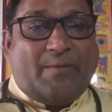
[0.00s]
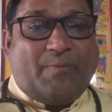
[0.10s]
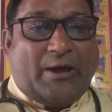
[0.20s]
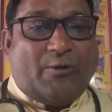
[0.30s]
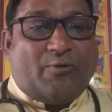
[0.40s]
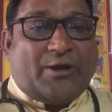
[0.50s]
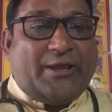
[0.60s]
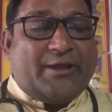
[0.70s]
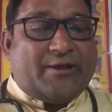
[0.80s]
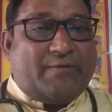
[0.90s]
बालों का
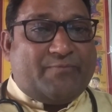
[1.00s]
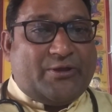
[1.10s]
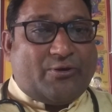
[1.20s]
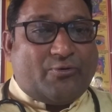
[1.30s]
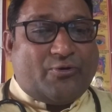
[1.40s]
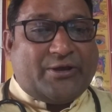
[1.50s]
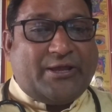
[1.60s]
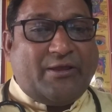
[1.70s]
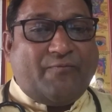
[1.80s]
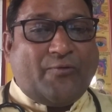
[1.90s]
एक गंभीर रोग
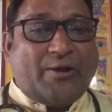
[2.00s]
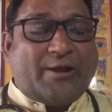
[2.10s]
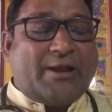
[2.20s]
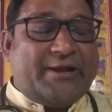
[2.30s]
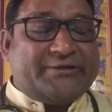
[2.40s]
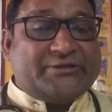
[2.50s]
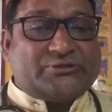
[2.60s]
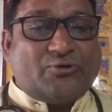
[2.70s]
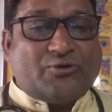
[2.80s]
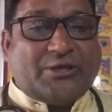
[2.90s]
है
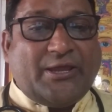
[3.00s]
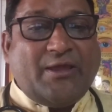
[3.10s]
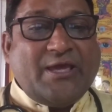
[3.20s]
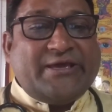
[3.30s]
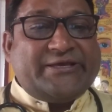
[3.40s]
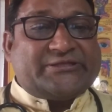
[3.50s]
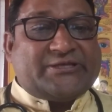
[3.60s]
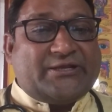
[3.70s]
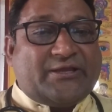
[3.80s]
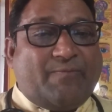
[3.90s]
फोलिक्लाइटिस जो कि
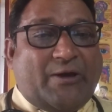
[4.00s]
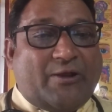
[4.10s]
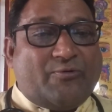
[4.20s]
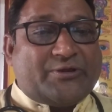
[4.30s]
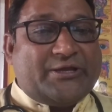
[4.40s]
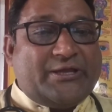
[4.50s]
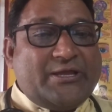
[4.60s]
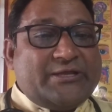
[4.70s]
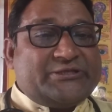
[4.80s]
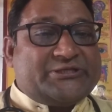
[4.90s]
स्किन के बालों के
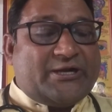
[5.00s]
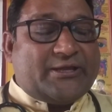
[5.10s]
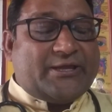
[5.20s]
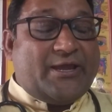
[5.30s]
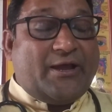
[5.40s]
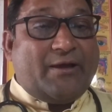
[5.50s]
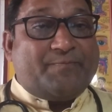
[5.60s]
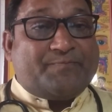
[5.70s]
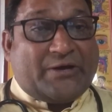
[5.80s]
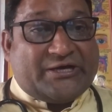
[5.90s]
जड़ के
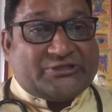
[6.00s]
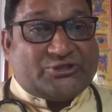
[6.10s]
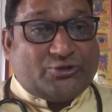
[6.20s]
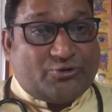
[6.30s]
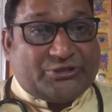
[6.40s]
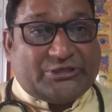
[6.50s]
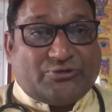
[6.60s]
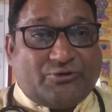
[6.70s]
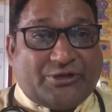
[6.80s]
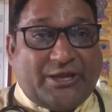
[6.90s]
पास छोटे
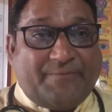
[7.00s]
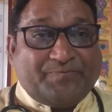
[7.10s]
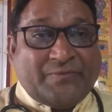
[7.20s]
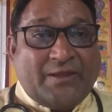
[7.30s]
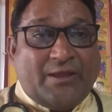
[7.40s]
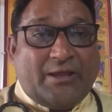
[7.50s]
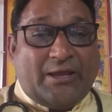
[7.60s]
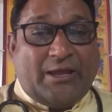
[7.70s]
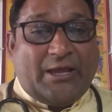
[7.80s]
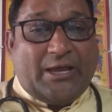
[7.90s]
छोटे
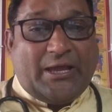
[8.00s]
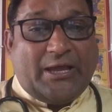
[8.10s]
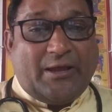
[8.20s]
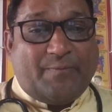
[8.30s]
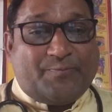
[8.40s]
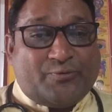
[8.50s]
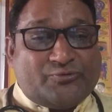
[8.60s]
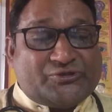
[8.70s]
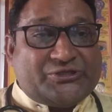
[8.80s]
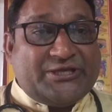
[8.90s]

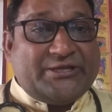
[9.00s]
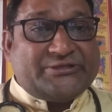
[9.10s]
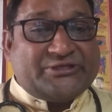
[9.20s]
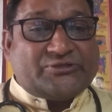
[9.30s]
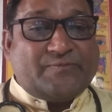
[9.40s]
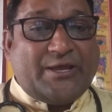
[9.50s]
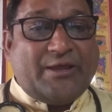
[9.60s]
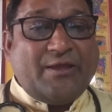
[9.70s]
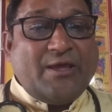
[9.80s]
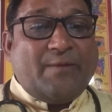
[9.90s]
फुंसी
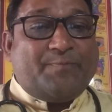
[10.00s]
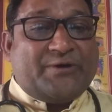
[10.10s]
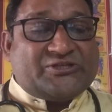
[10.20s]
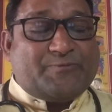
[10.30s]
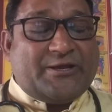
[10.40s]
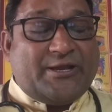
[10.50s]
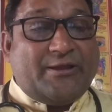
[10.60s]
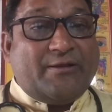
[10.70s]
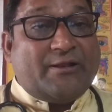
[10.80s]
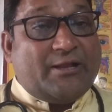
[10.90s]
जिसमें पस भरे
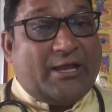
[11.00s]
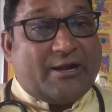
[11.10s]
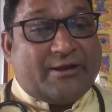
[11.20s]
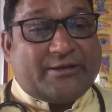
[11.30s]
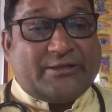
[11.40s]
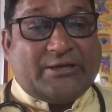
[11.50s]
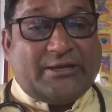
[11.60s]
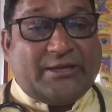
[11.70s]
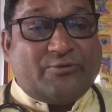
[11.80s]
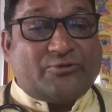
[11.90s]
लाल रंग के
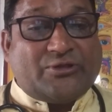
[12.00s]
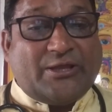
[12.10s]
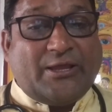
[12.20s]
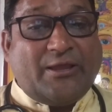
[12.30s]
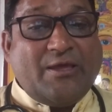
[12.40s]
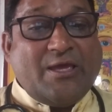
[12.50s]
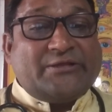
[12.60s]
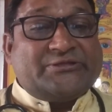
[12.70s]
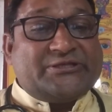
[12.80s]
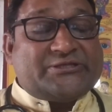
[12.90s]
दाने होते हैं
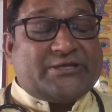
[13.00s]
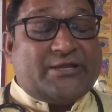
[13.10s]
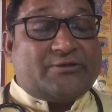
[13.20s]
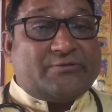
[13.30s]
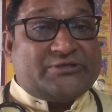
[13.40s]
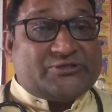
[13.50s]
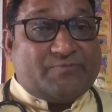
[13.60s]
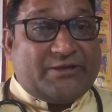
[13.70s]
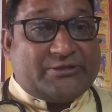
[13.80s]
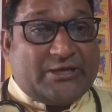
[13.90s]
जिसके
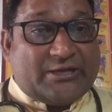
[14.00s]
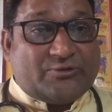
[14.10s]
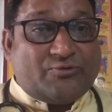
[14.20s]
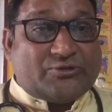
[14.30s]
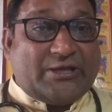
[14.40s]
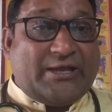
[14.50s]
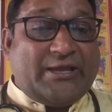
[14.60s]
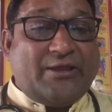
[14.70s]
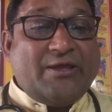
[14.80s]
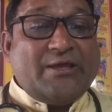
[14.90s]
जिसमें दर्द होता
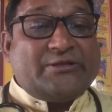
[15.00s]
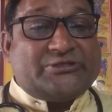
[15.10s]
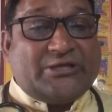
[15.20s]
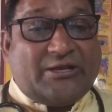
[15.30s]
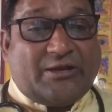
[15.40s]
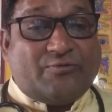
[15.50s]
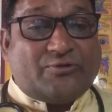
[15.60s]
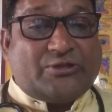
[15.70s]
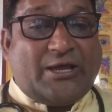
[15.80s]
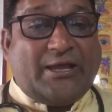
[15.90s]
है जलन
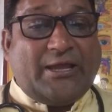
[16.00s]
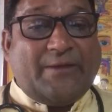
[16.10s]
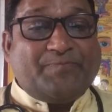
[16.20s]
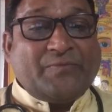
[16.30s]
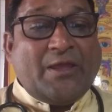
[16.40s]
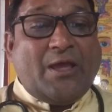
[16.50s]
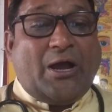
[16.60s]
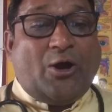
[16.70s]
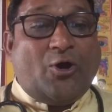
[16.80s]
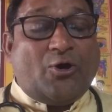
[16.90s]
होता है
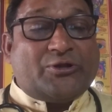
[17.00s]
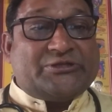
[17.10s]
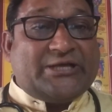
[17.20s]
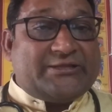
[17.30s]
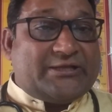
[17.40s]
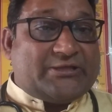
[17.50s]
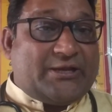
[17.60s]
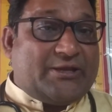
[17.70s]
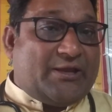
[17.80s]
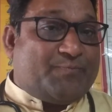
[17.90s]
और ज़्यादातर
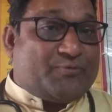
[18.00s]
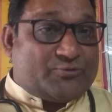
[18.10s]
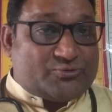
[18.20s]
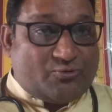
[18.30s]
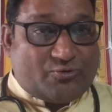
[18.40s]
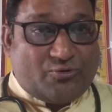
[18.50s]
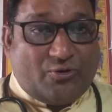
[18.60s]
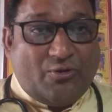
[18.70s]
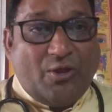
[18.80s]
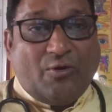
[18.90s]
ये पुरुषों को
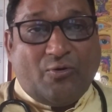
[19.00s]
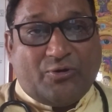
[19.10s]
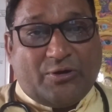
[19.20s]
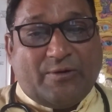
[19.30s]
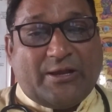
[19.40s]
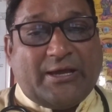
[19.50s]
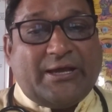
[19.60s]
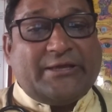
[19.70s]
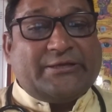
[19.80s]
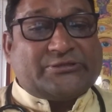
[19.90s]
होने वाला
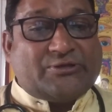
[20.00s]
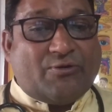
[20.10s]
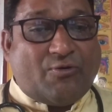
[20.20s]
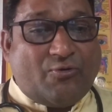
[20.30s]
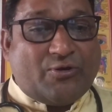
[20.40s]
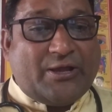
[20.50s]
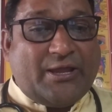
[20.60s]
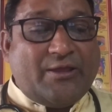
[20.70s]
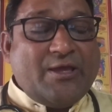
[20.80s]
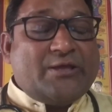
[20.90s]
स्किन रोग
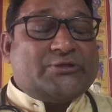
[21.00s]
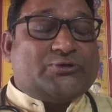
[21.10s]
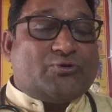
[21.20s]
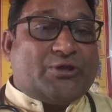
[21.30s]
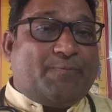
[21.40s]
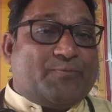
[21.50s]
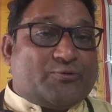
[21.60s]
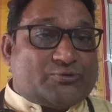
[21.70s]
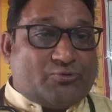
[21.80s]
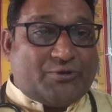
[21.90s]
है जो कि
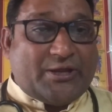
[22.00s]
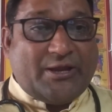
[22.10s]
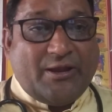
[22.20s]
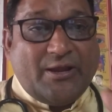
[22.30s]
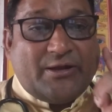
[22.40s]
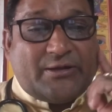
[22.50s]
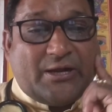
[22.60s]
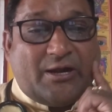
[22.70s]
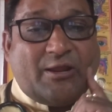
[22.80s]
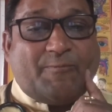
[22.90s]
पुरुषों के
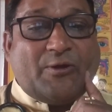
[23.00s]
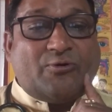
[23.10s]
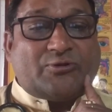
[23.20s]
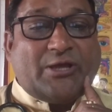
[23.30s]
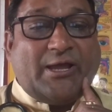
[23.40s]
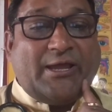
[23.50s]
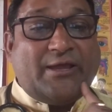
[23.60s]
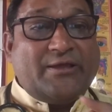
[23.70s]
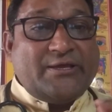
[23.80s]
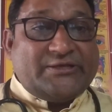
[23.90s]
दाढ़ी पे होता है
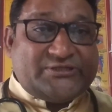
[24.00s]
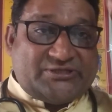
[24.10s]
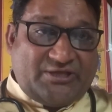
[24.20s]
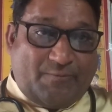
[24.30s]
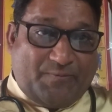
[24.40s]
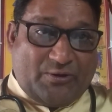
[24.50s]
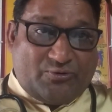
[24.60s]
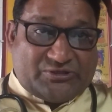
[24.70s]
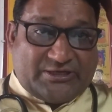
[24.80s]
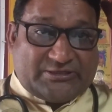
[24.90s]
सिर पे
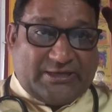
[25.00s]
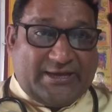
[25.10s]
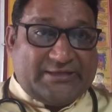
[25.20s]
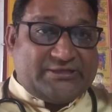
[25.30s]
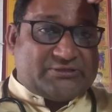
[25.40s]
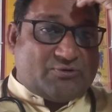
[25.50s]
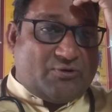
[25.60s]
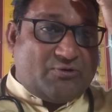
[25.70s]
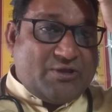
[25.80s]
हो सकता है जिसको